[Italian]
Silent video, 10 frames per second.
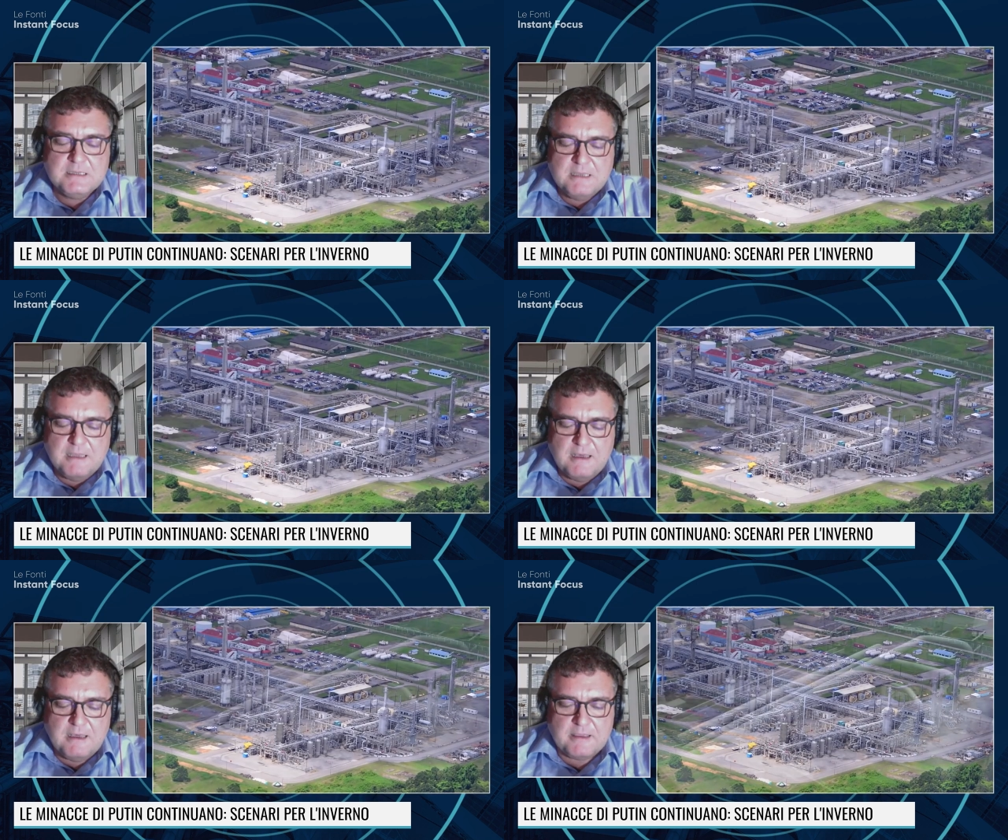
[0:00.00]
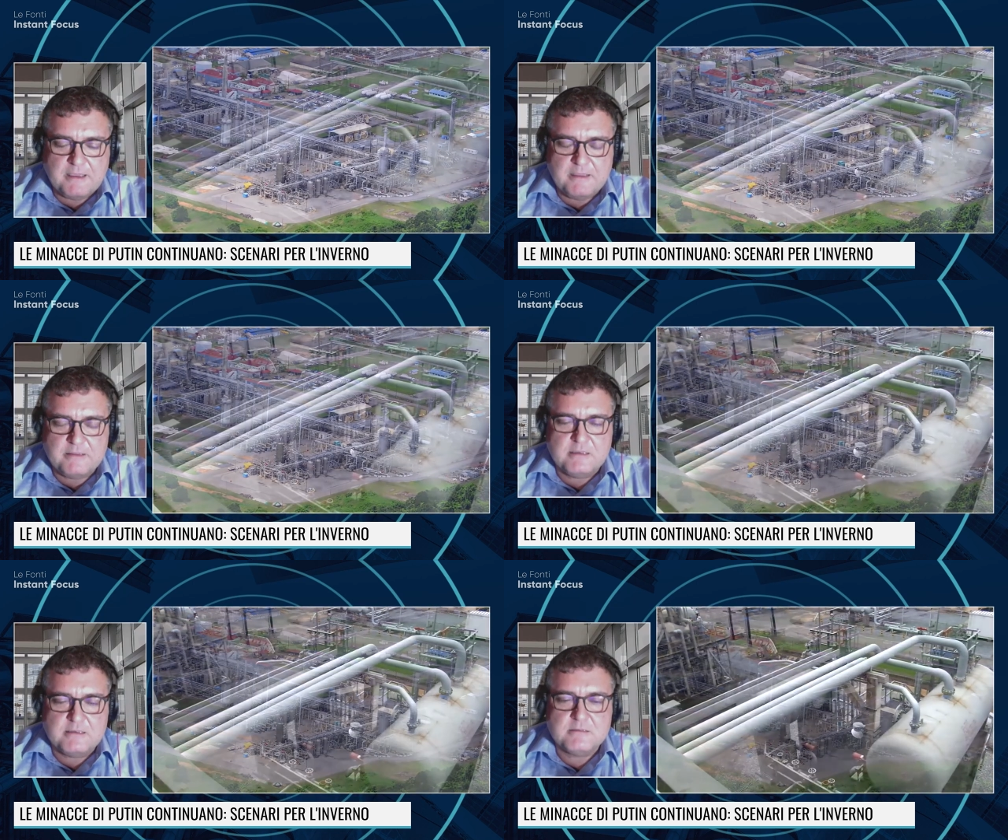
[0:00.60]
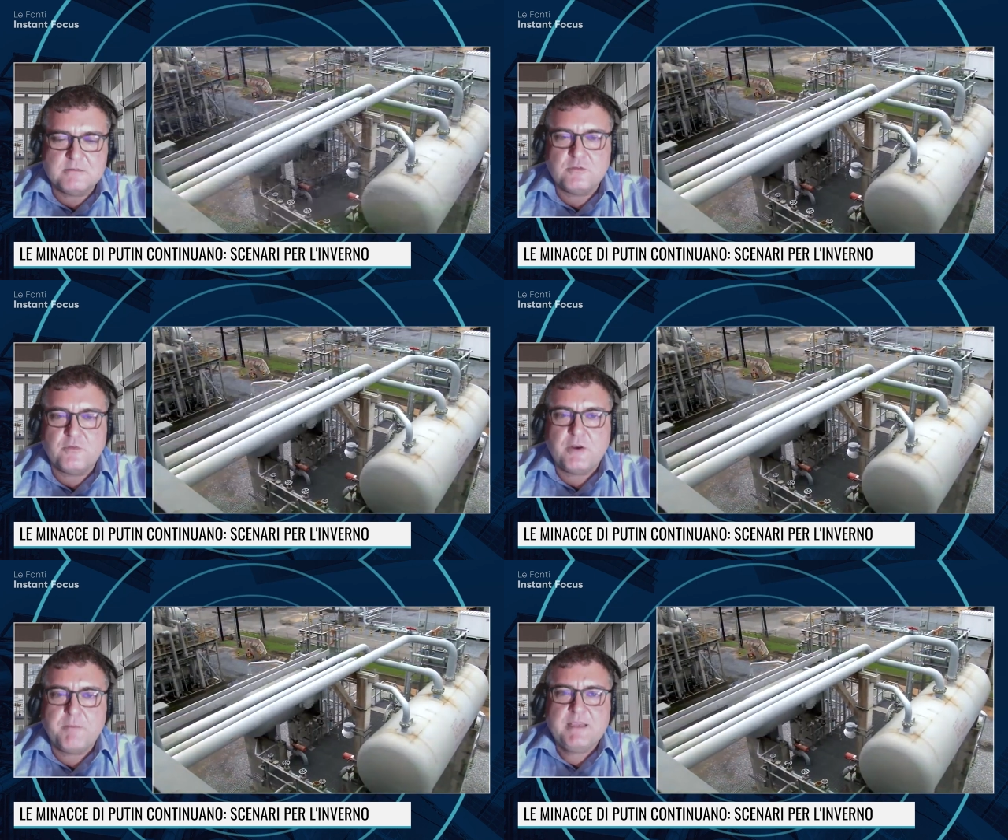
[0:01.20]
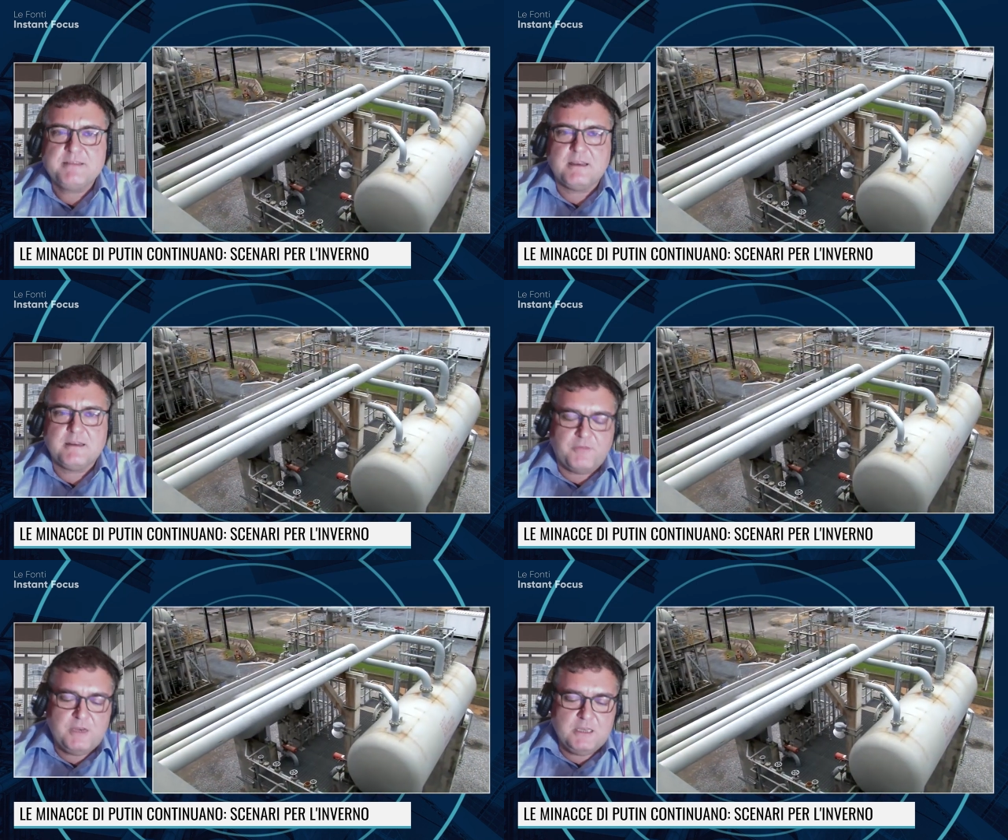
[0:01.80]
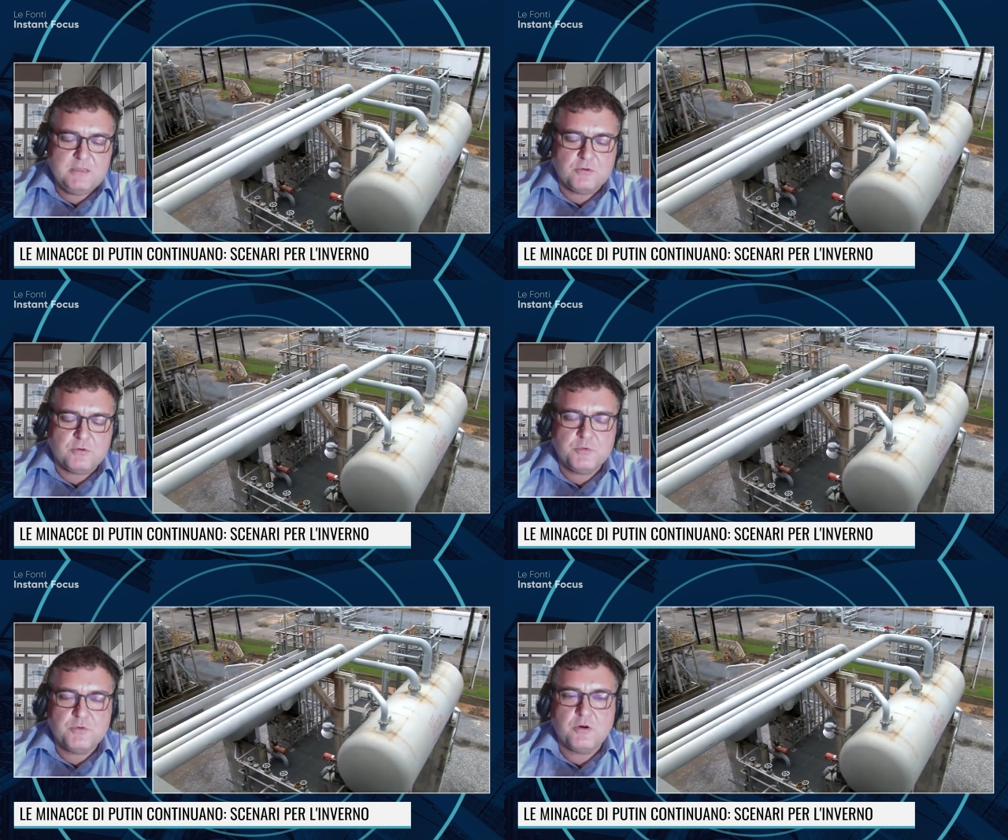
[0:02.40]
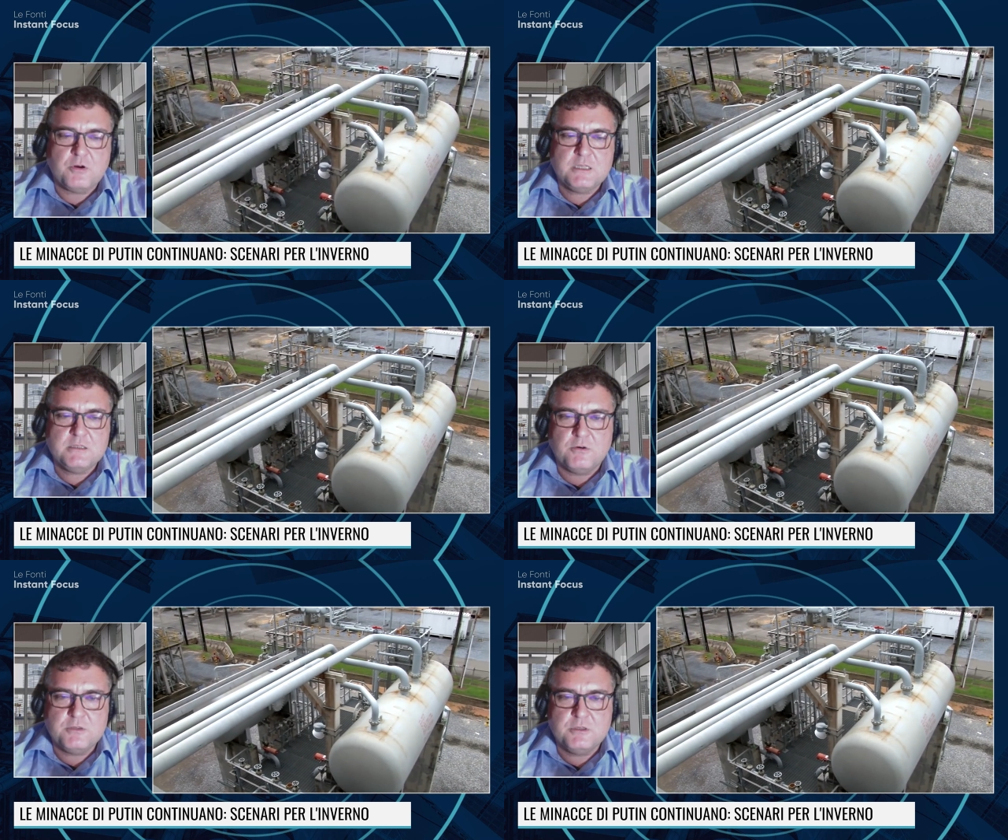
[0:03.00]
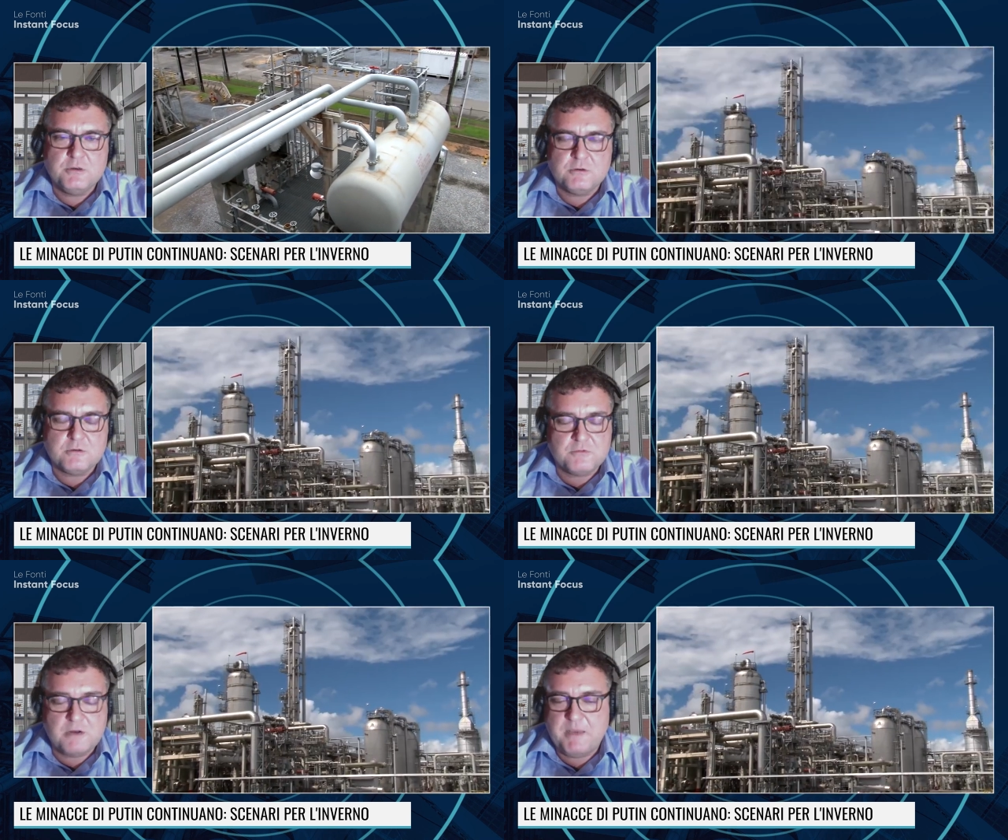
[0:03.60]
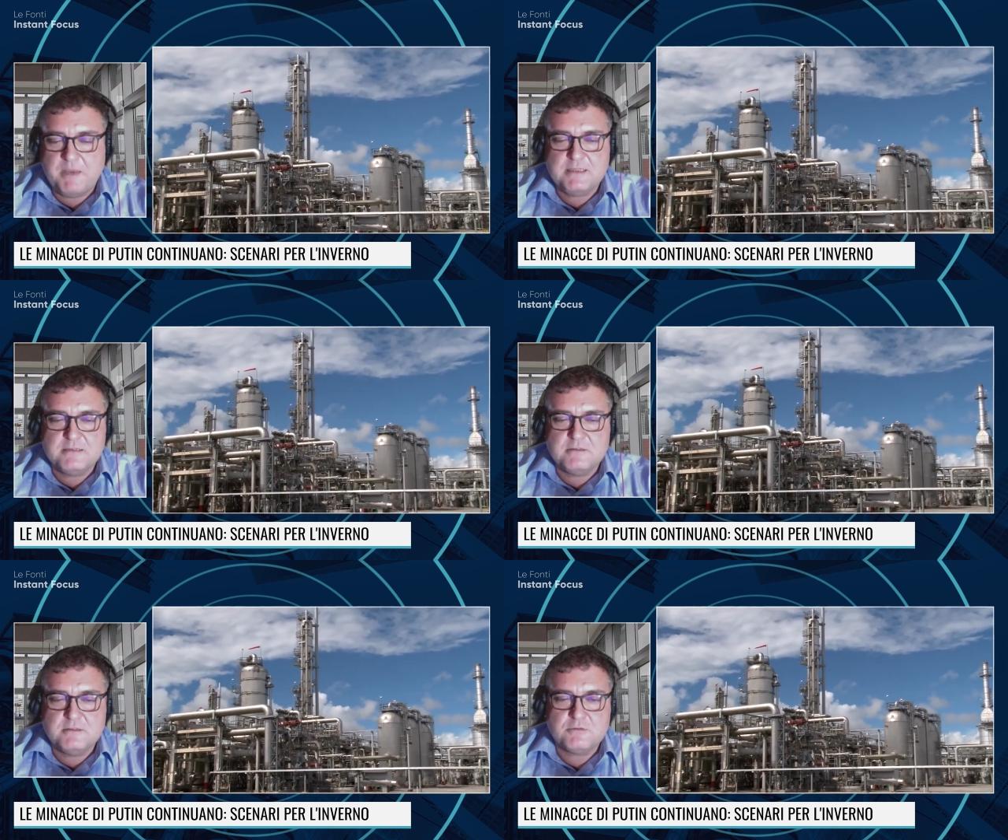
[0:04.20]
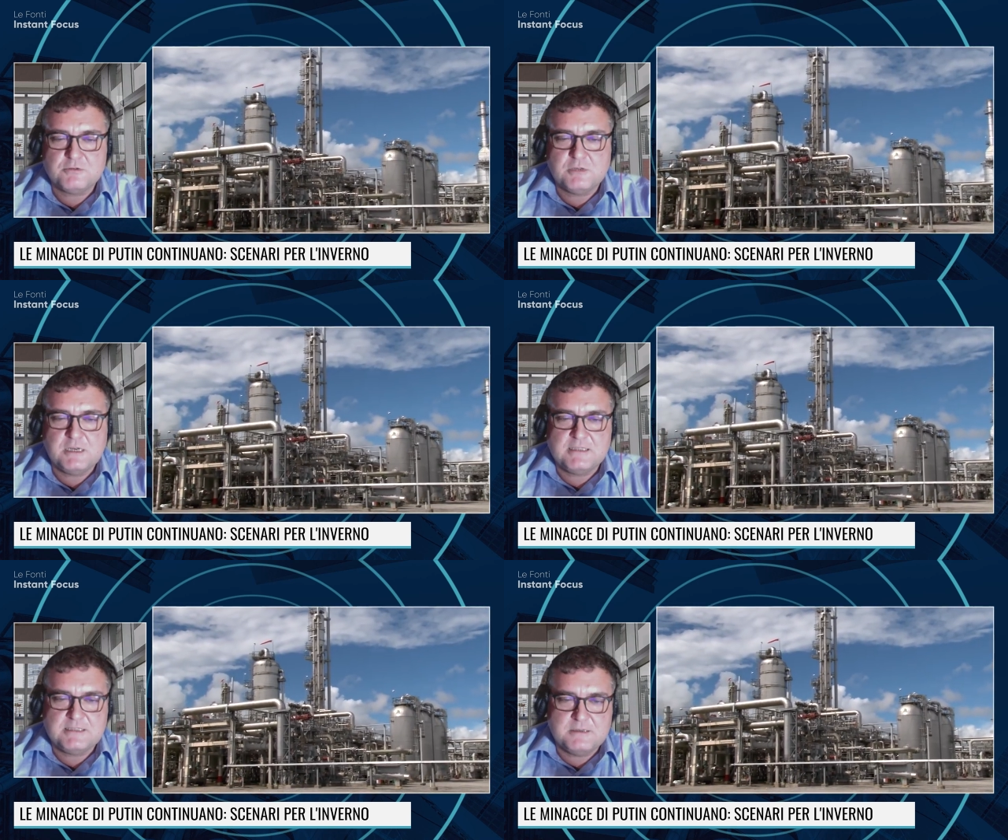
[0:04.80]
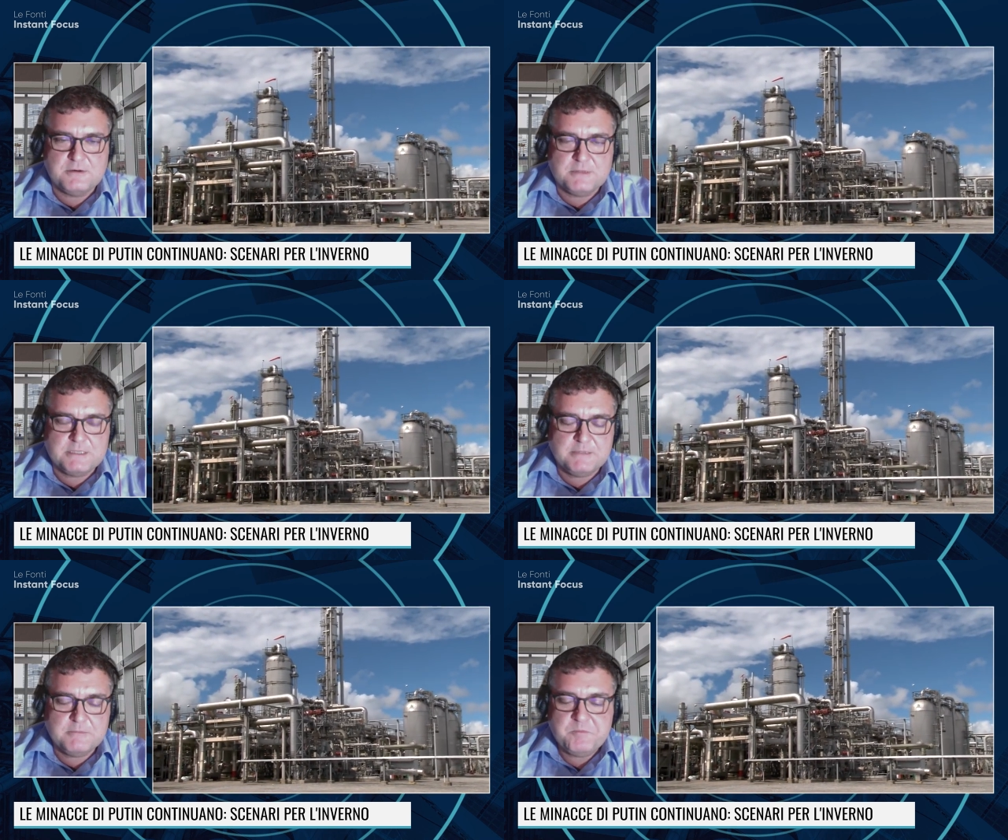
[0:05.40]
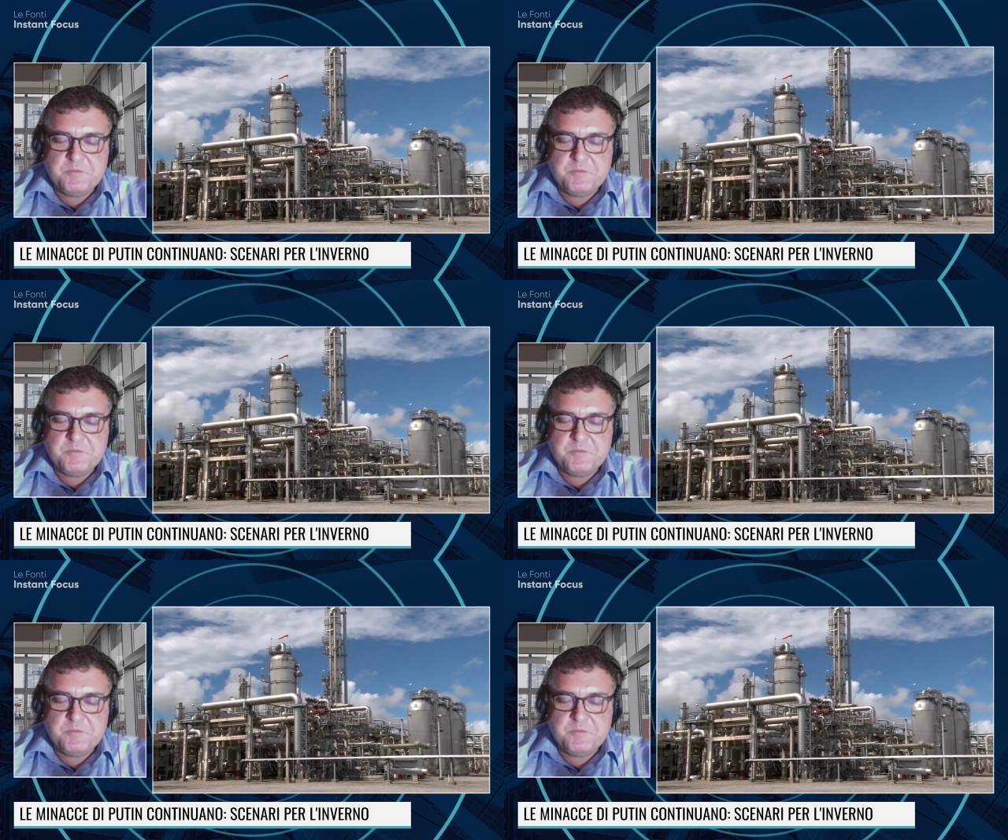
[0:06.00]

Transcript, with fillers: eh, che eh, dovrebbe essere definito come un corridoio con una banda di oscillazione